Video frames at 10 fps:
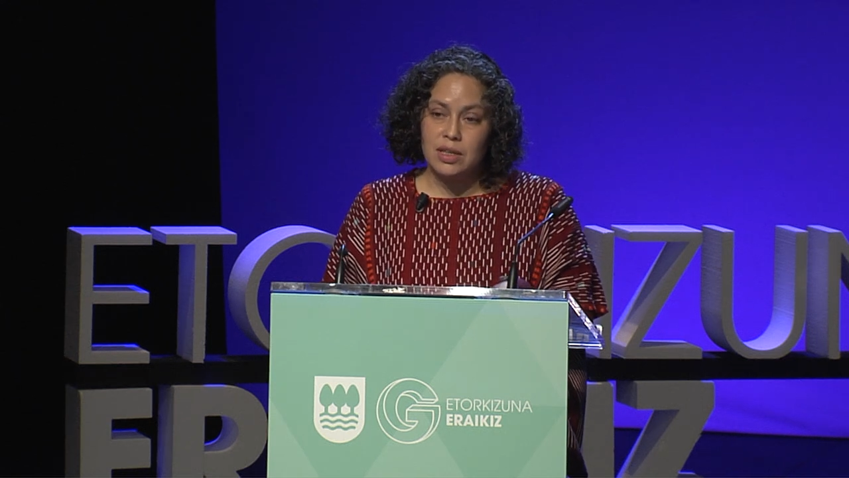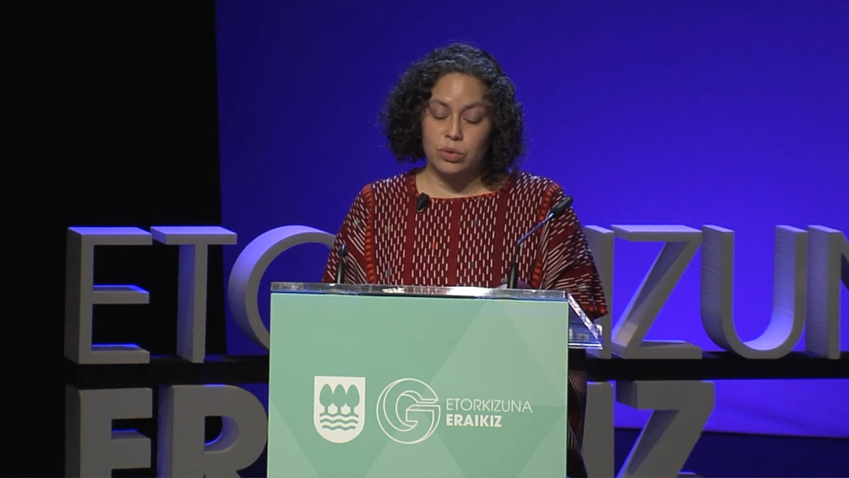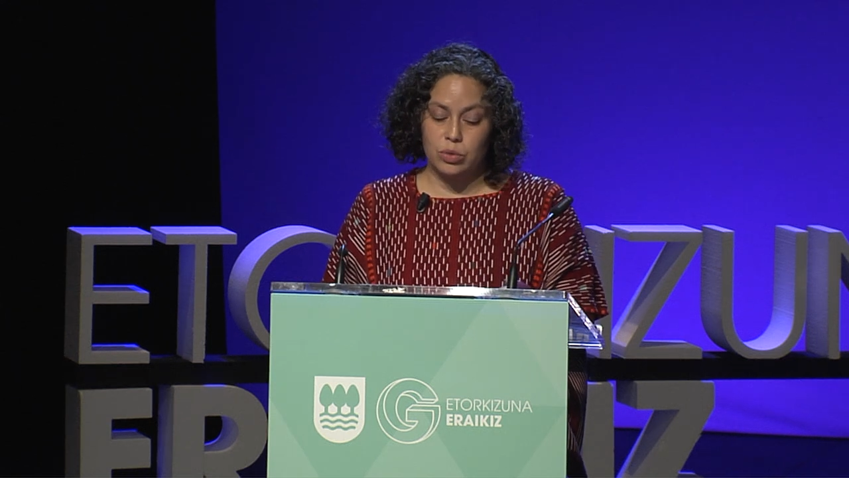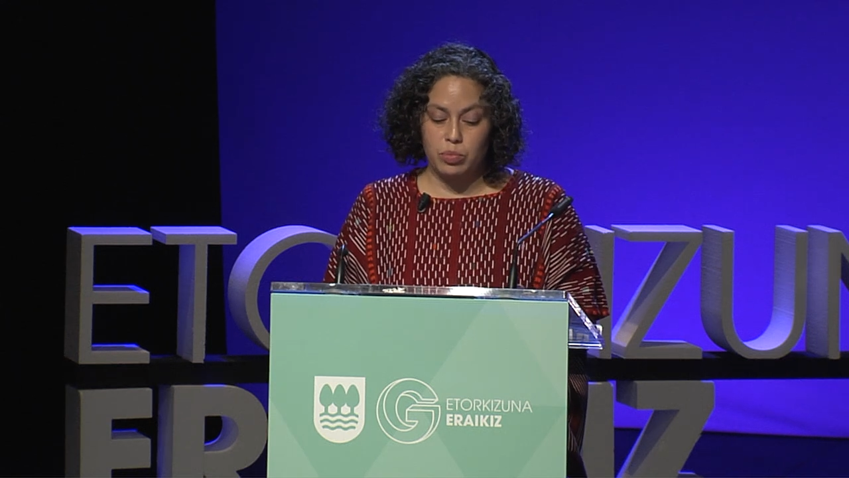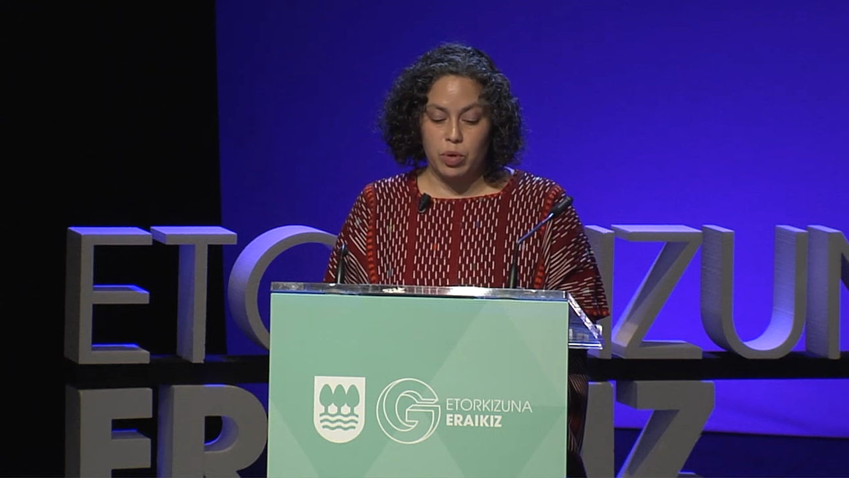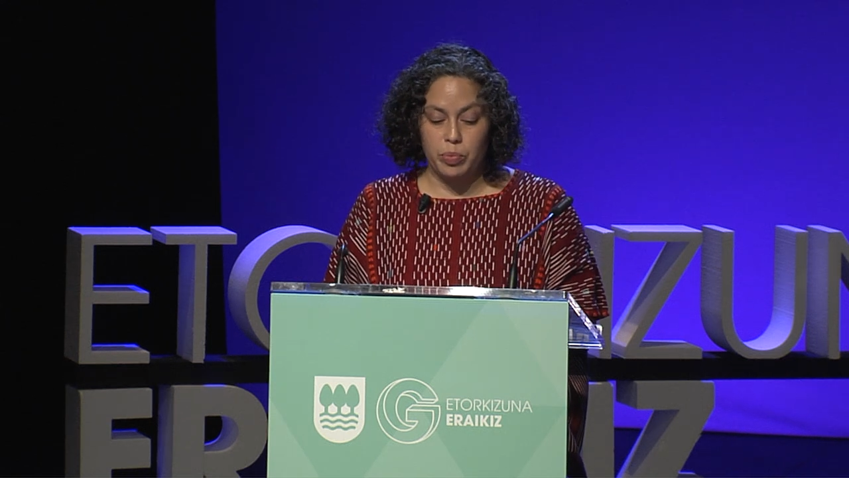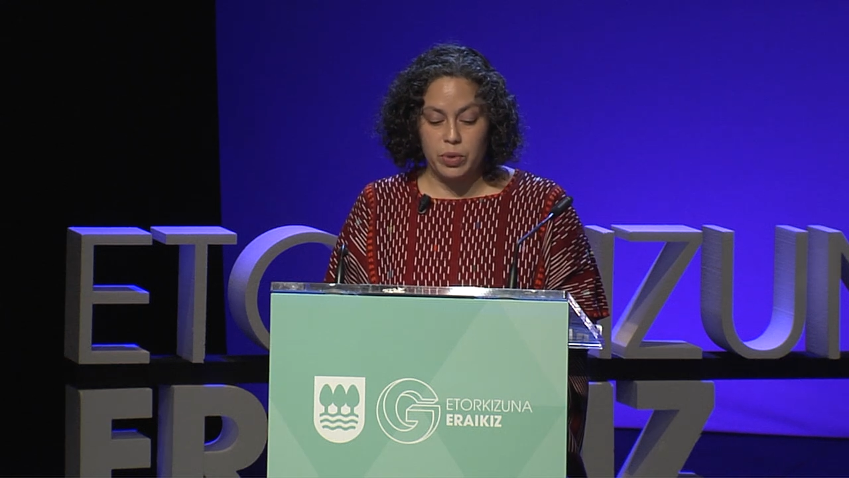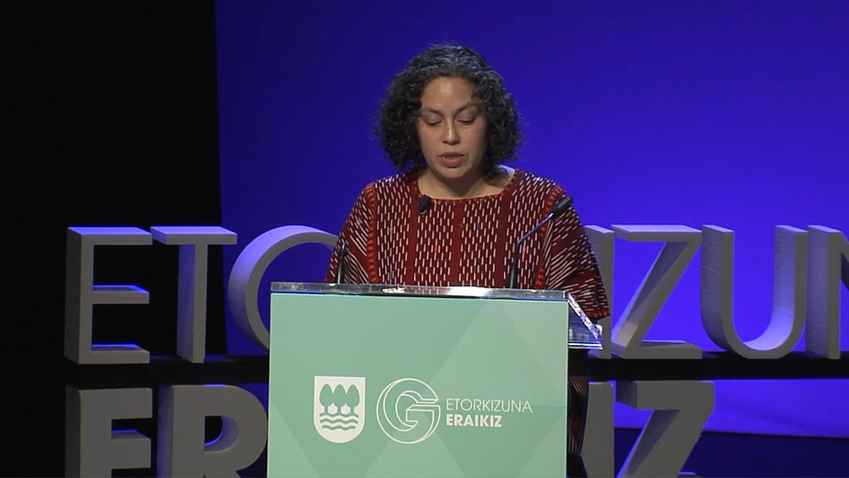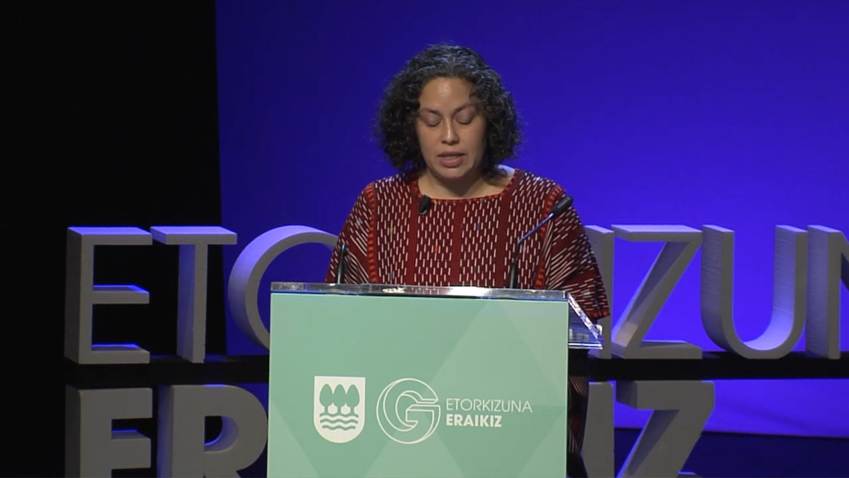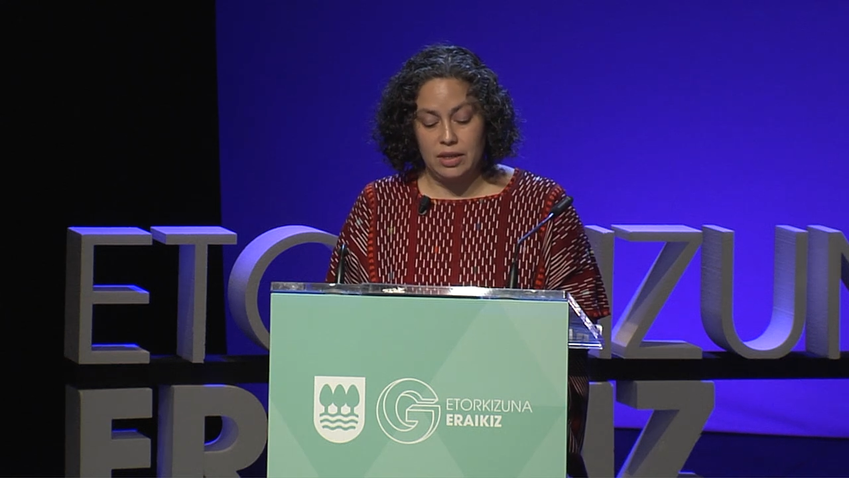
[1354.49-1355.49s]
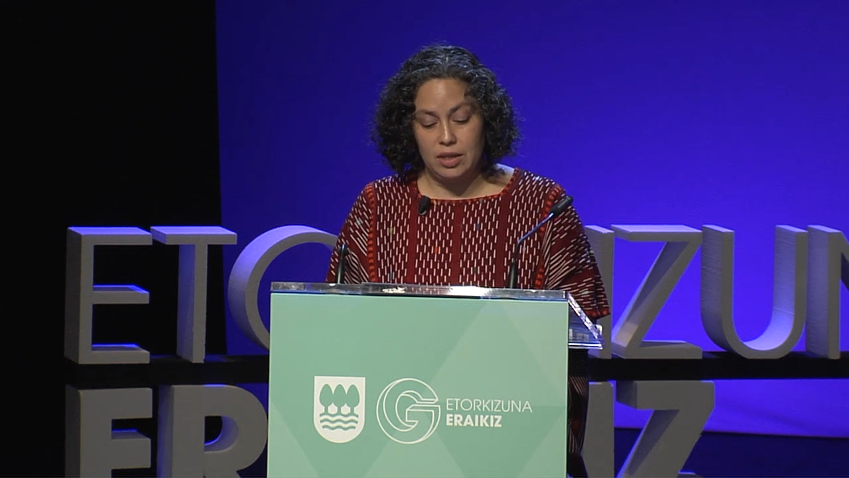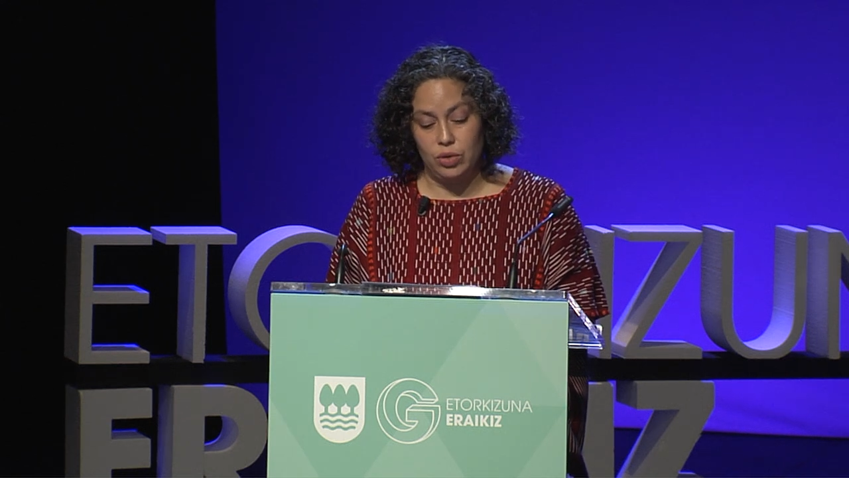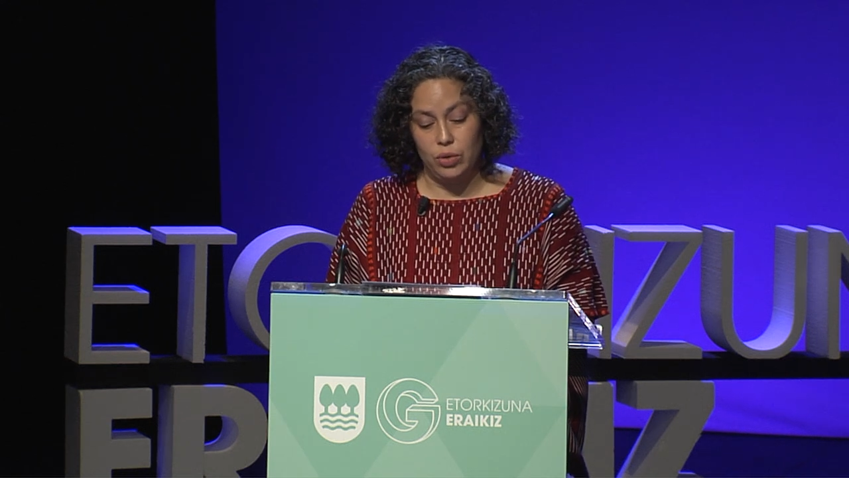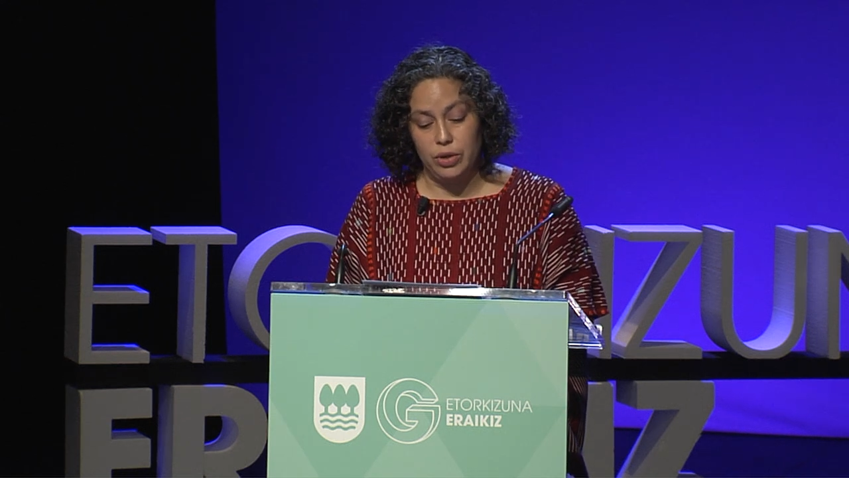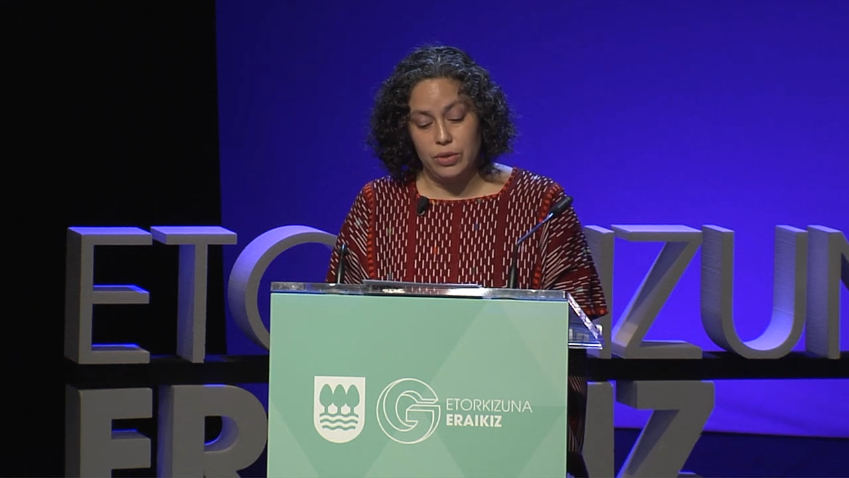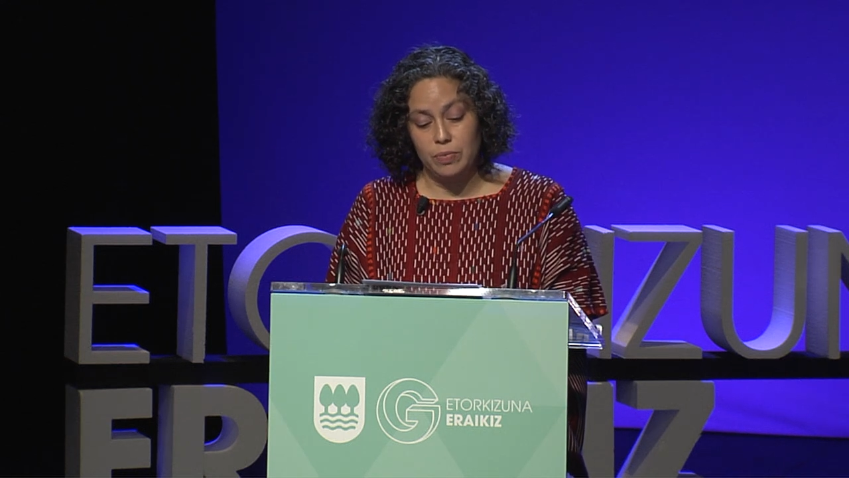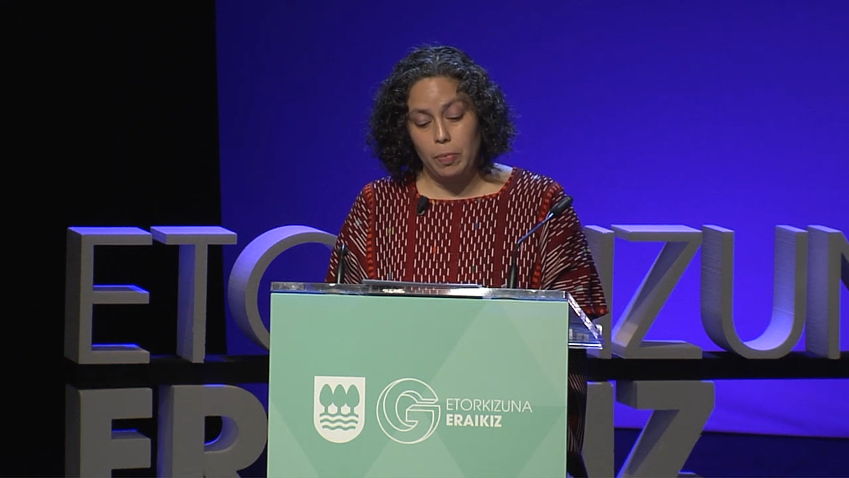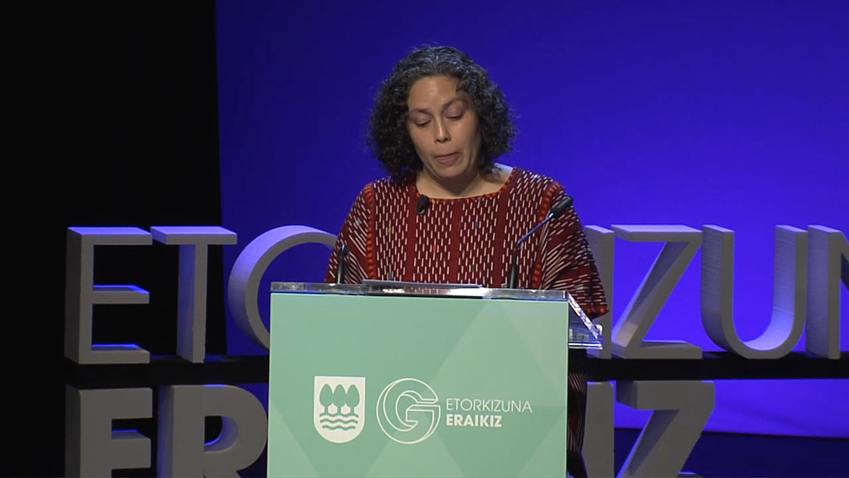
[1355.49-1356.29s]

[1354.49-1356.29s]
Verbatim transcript: en sus propios territorios.